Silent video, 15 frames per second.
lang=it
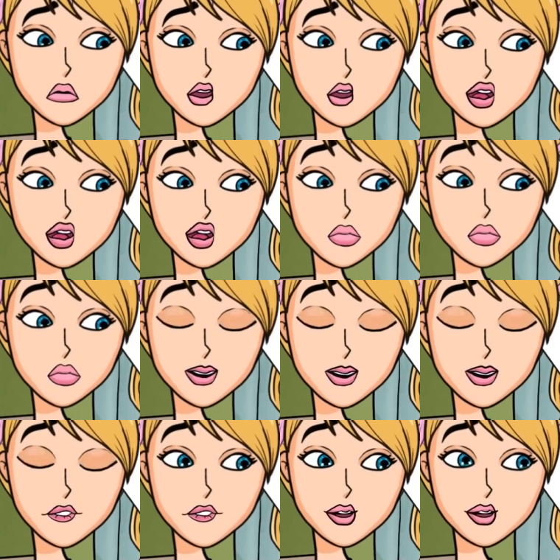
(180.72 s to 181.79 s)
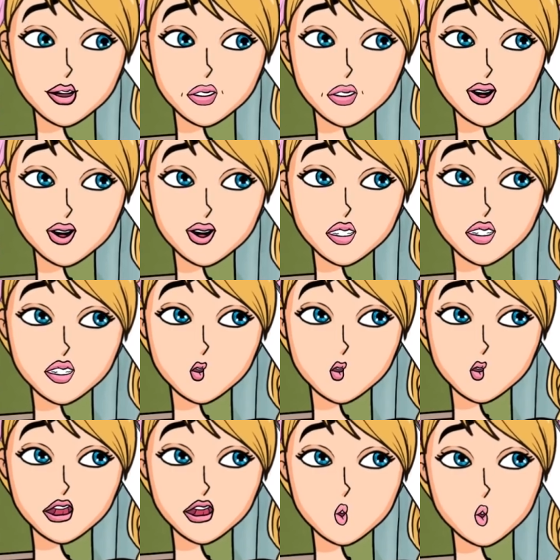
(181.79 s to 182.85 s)
Perché mia madre era stata assunta a
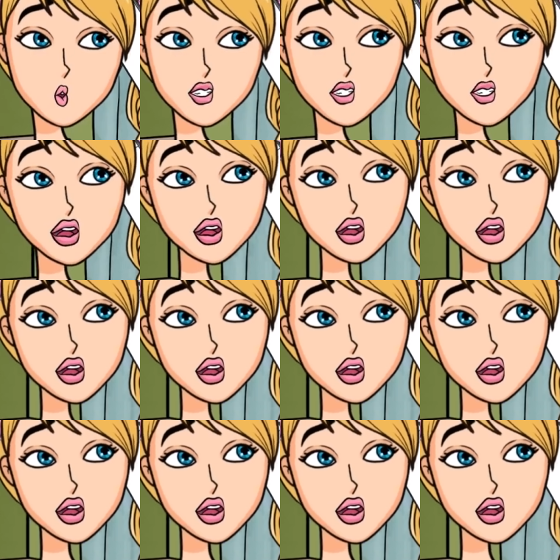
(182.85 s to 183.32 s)
scuola?